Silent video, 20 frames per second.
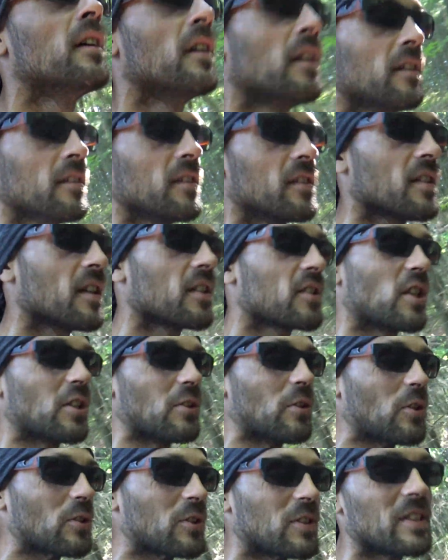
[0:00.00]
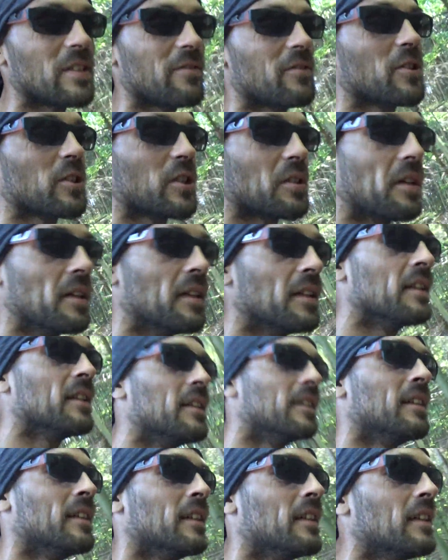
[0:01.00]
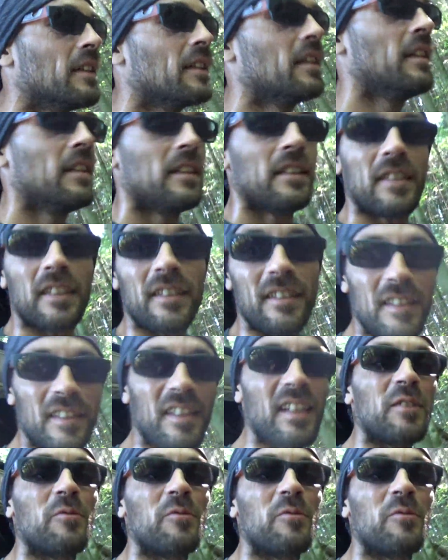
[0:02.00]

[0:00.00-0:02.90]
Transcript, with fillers: C'est ça que j'adore dans les Vosges, c'est que c'est très